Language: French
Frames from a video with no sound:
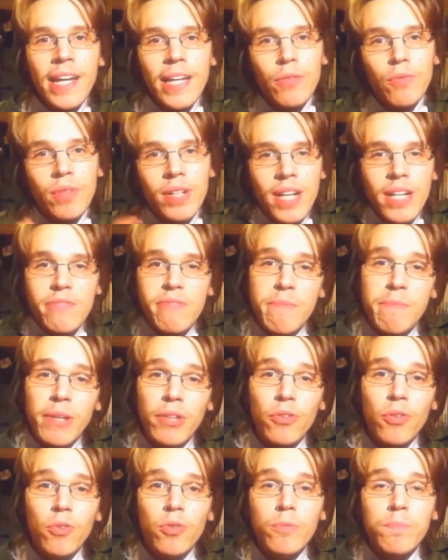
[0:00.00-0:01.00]
Et donc là, je vais me
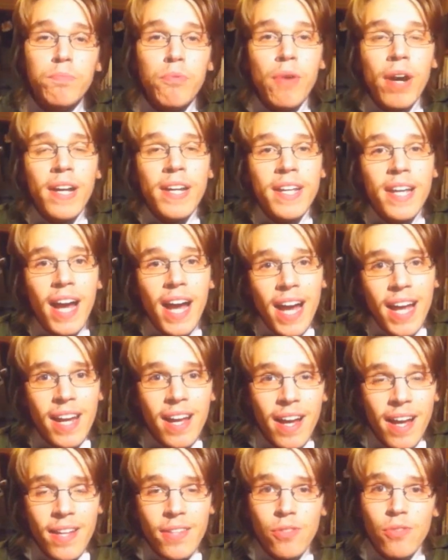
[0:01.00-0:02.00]
mettre en route pour aller à
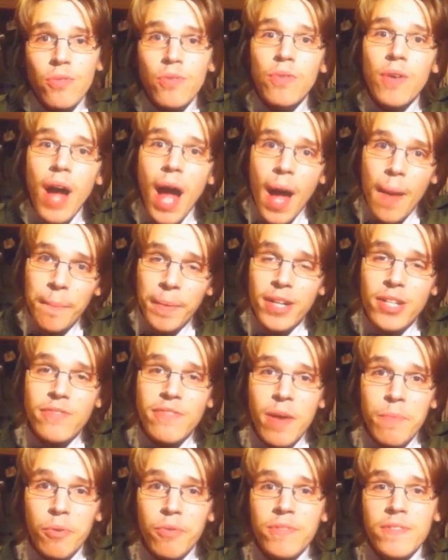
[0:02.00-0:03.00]
la radio. Après, je
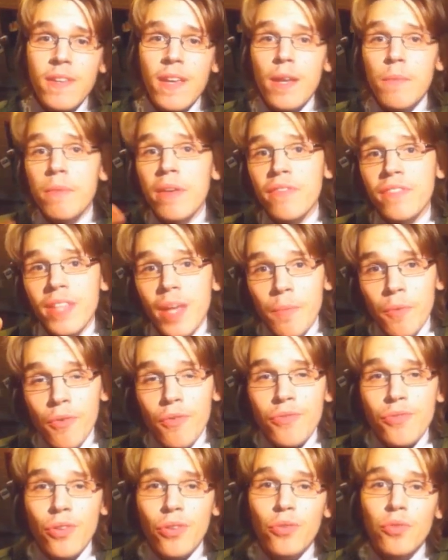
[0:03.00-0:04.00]
vais à Bruxelles, mais évidemment,
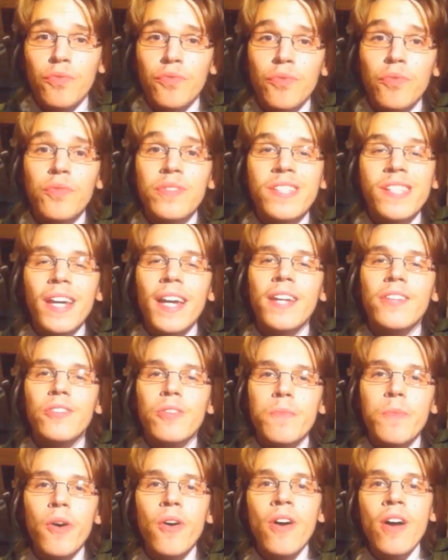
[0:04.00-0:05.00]
on se retrouve nous
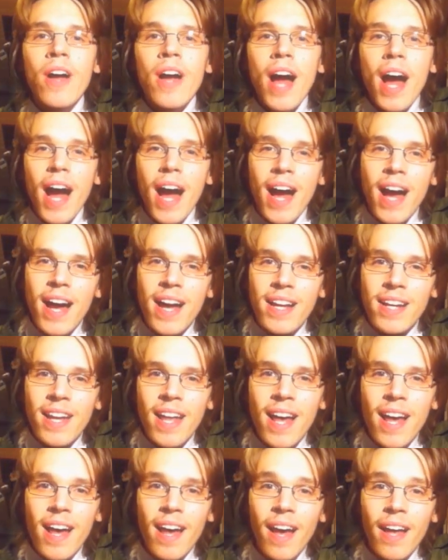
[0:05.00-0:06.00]
directement à
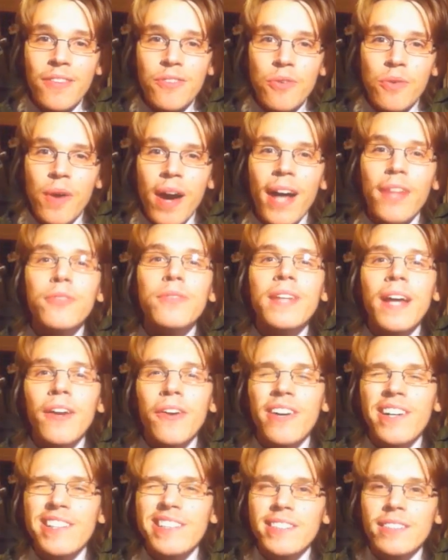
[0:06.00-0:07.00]
la radio. A tout à
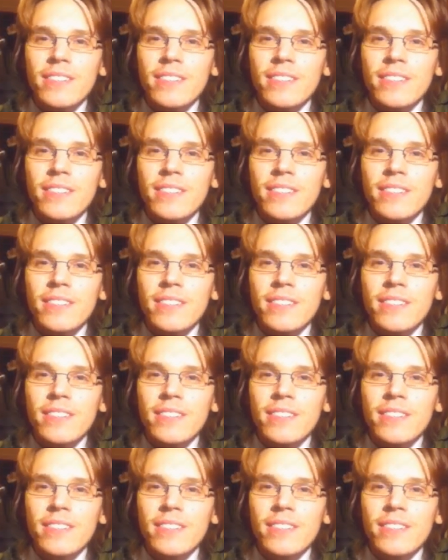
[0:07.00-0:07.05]
l'heure.